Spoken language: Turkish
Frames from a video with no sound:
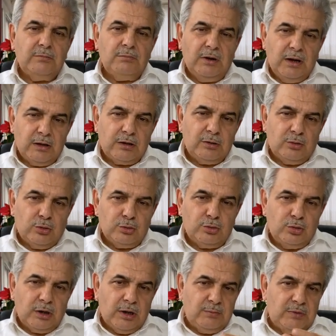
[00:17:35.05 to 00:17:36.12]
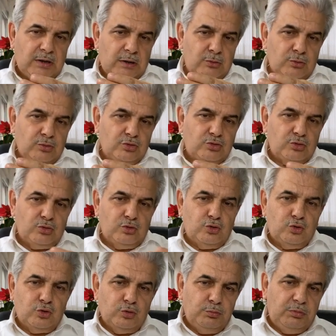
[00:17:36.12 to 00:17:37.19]
Belki o dönemde
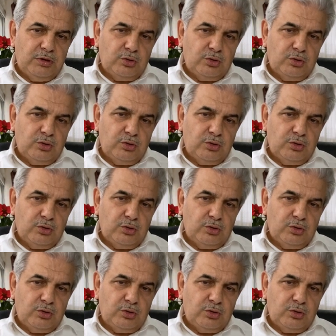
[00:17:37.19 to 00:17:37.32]
uzun